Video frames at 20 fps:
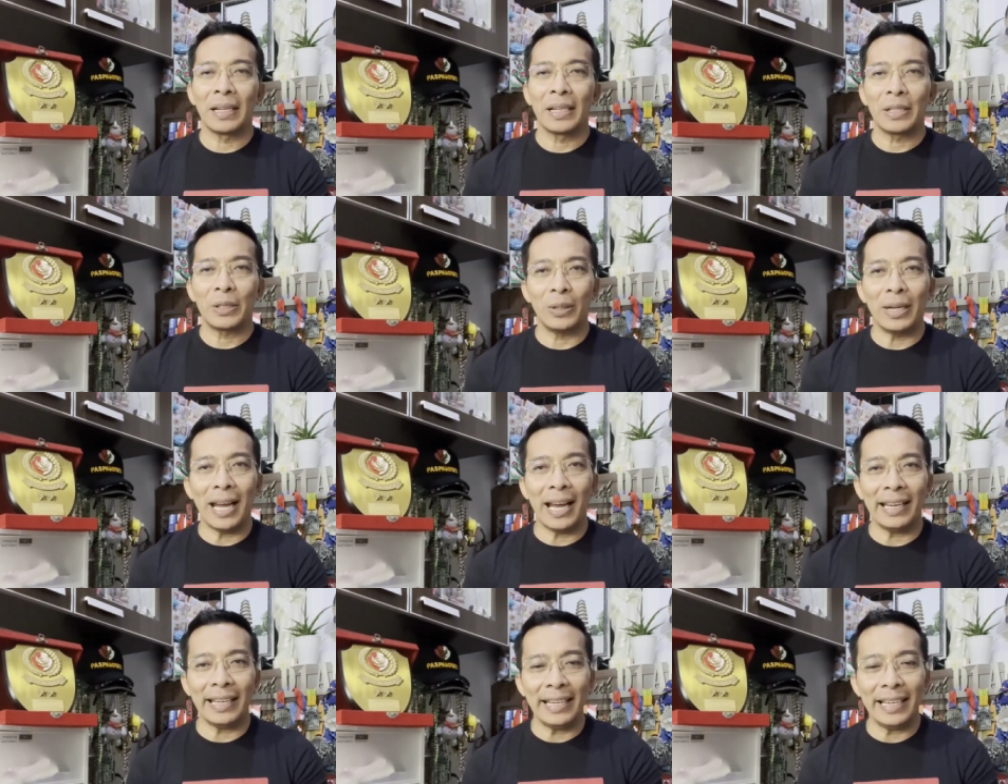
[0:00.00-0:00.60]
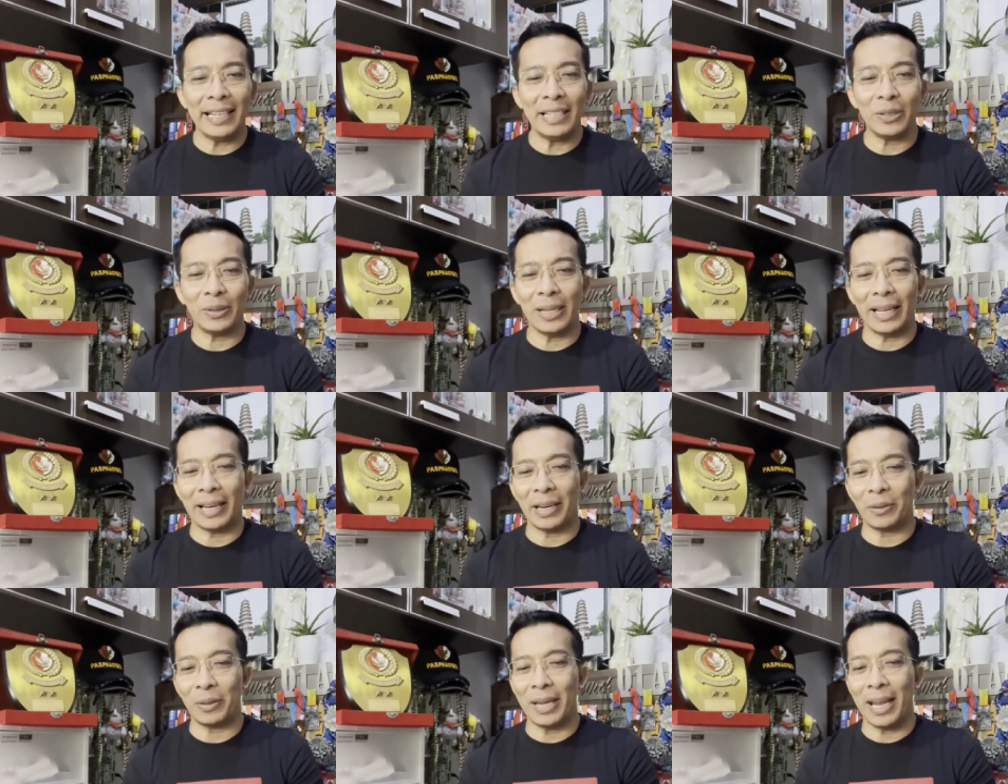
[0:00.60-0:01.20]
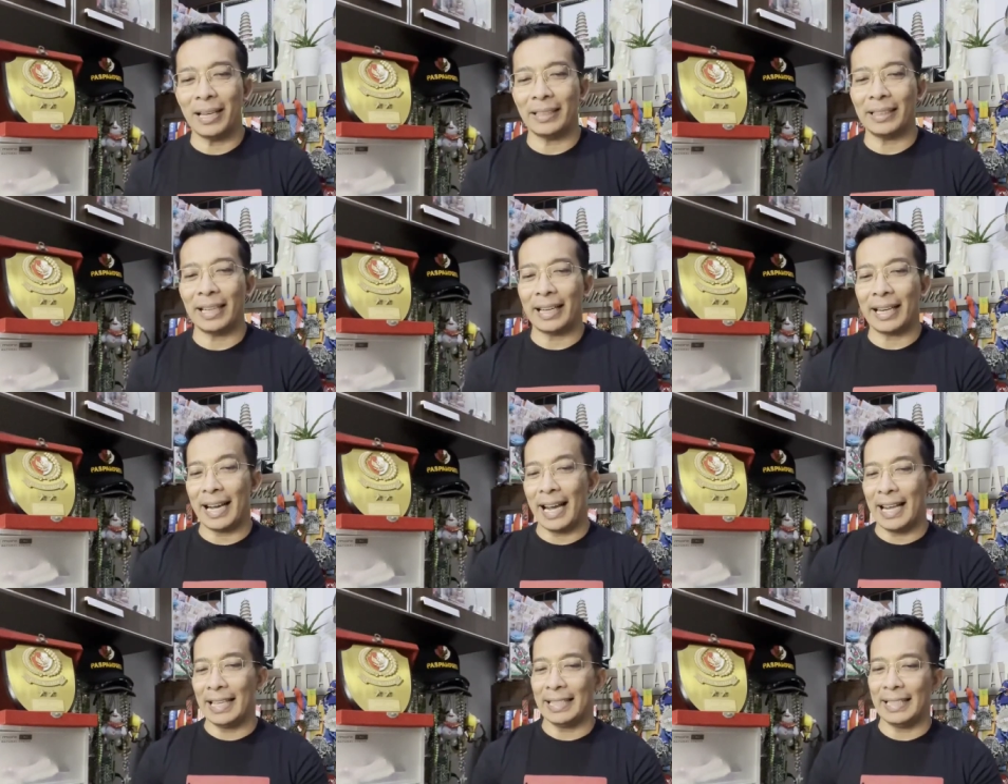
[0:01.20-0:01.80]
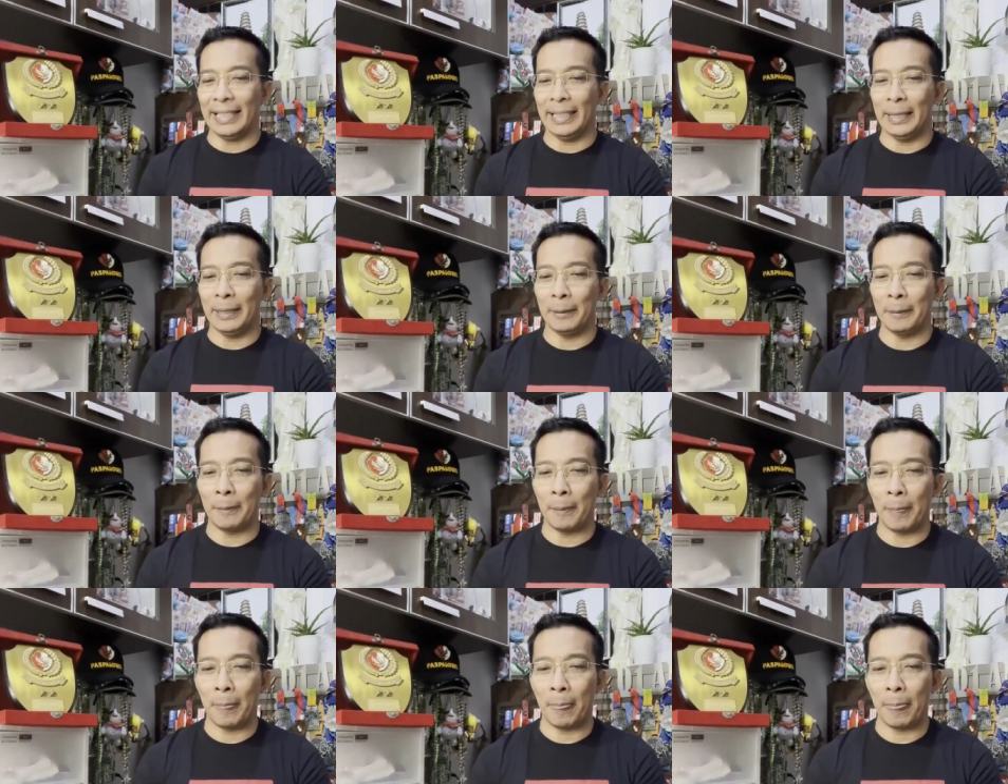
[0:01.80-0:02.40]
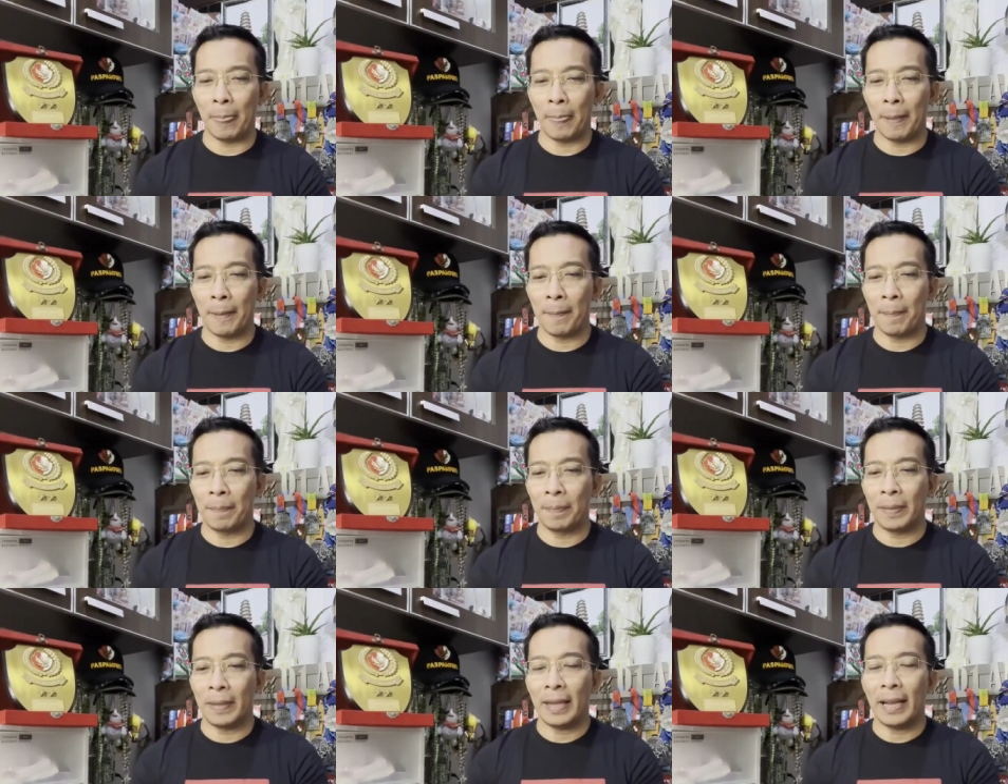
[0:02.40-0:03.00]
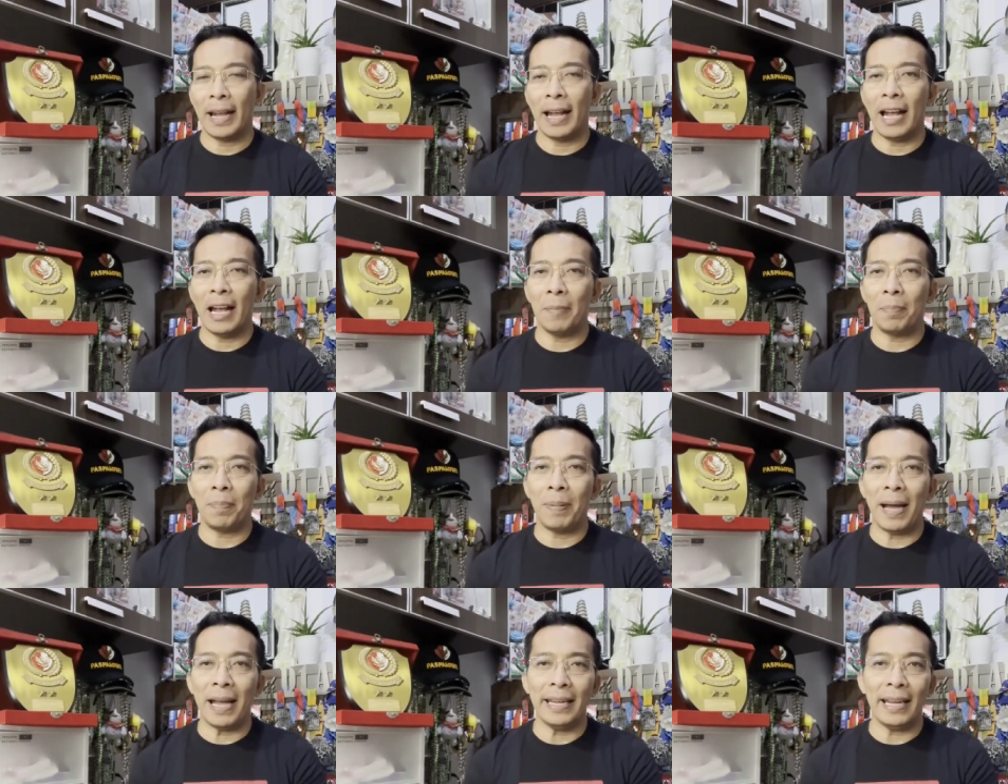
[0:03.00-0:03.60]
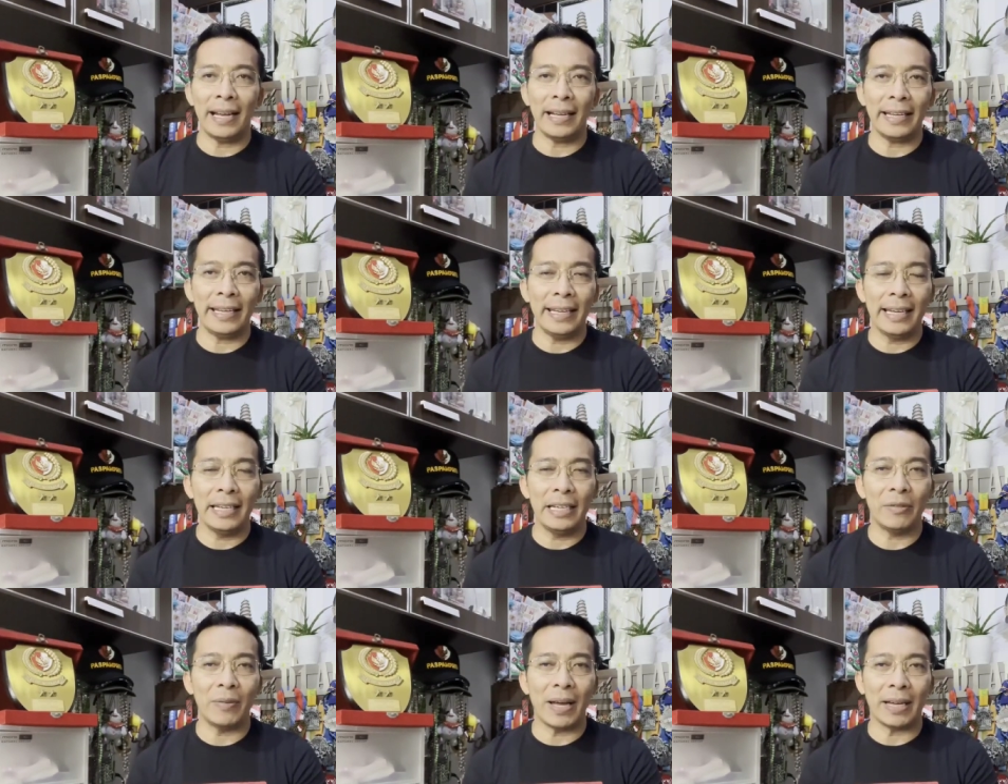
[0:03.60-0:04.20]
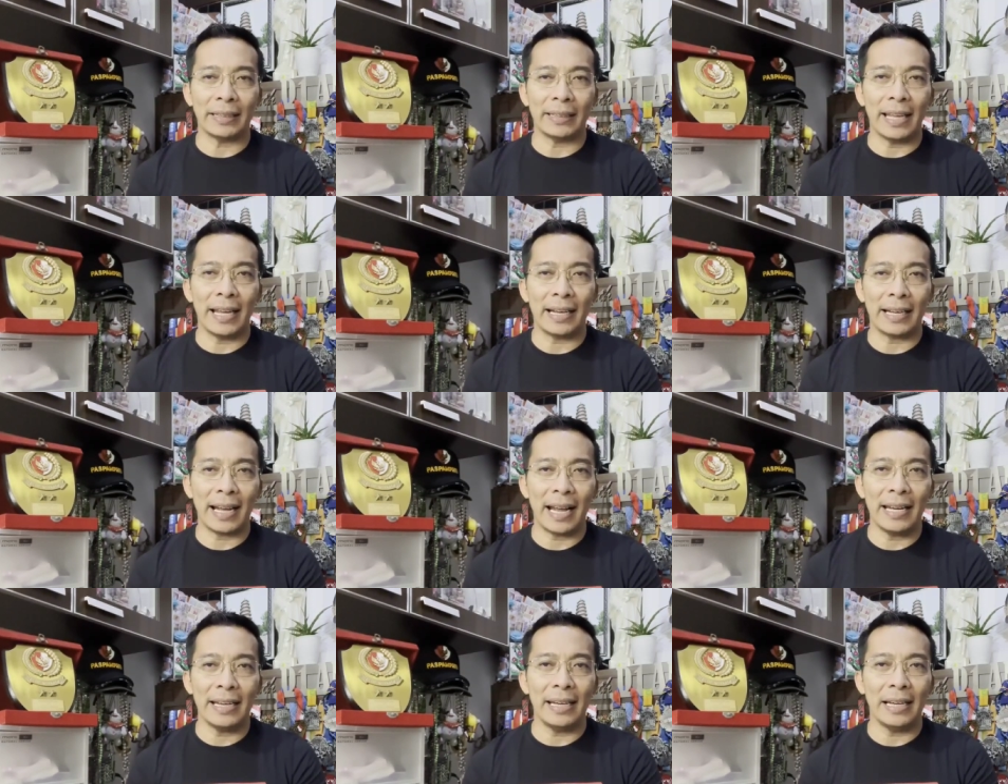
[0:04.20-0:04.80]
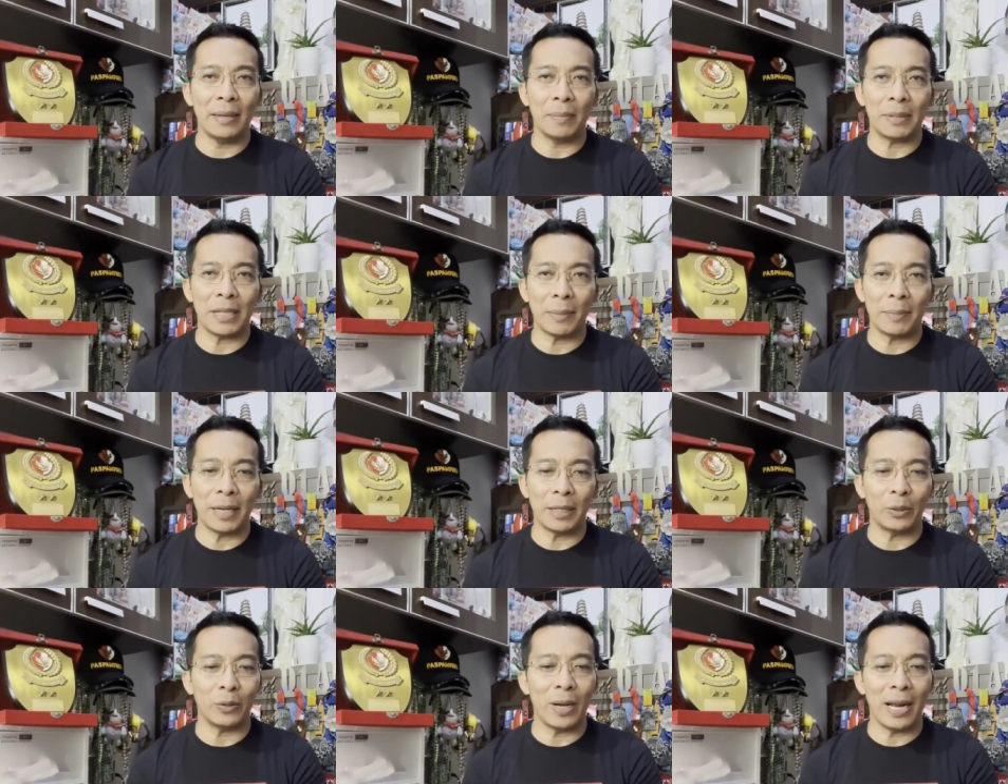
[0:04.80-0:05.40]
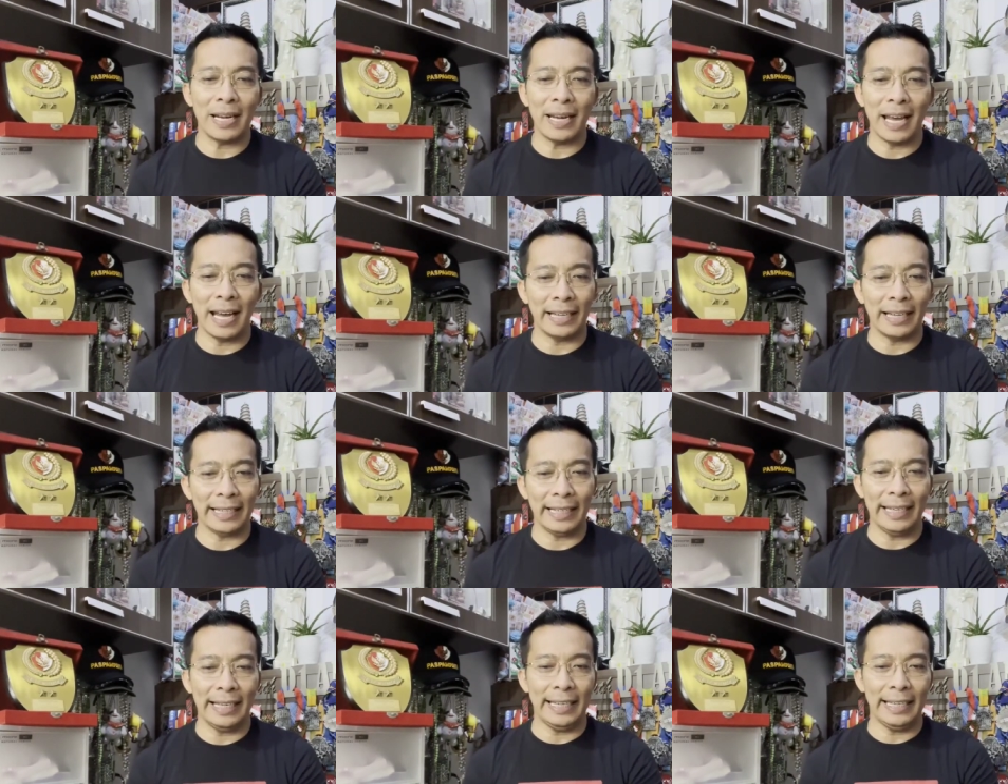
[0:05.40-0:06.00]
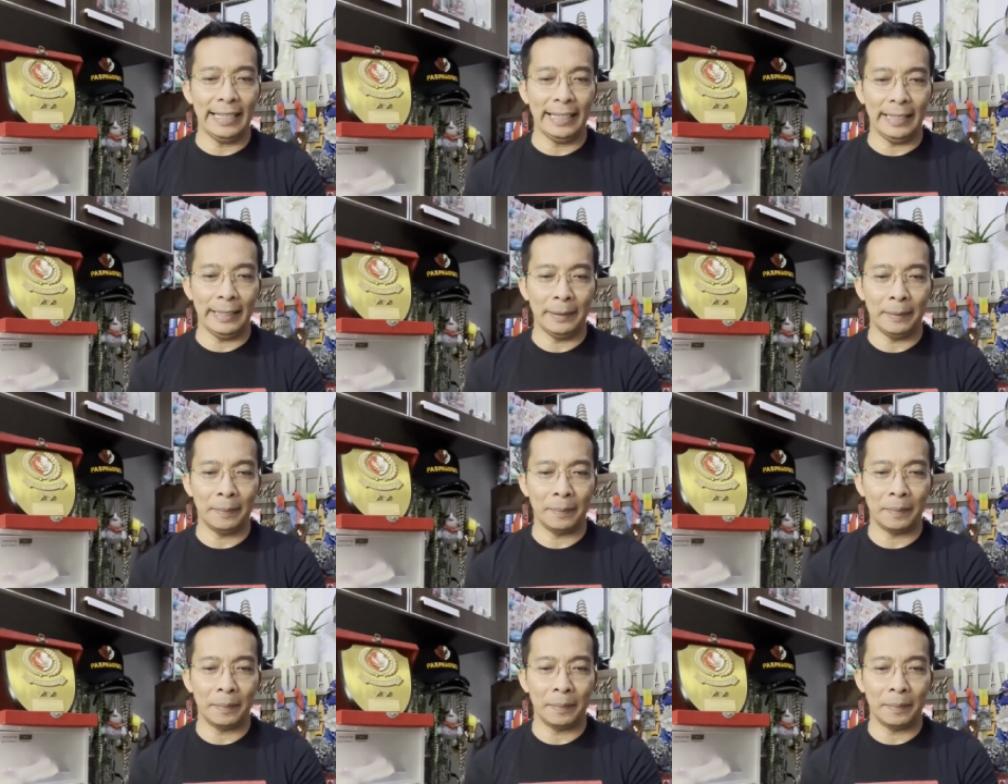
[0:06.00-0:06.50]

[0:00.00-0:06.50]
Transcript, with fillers: Saudari-saudaraku yang terkasih, apa yang ingin diwartakan dalam sabda Tuhan hari ini?